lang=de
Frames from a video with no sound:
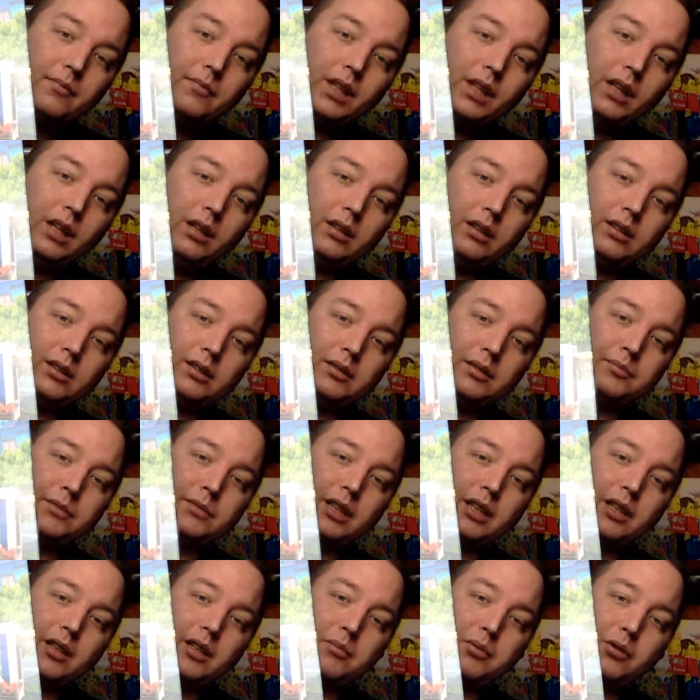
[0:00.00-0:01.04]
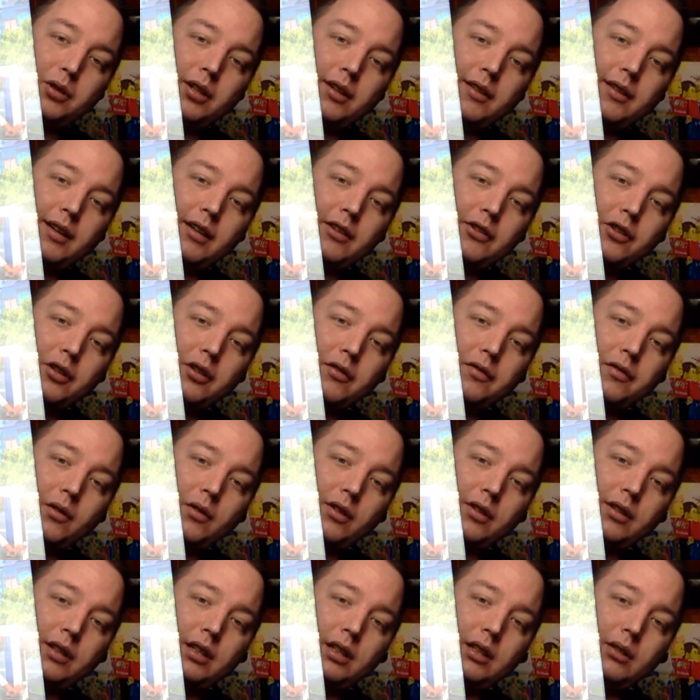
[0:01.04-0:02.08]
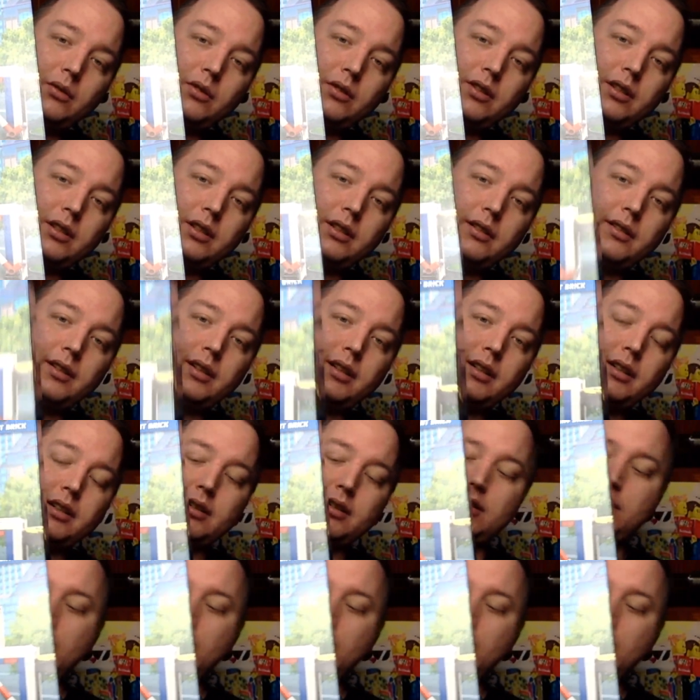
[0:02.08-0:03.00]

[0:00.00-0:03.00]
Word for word: Ähm, der Polizeichef aus der Lego City Serie.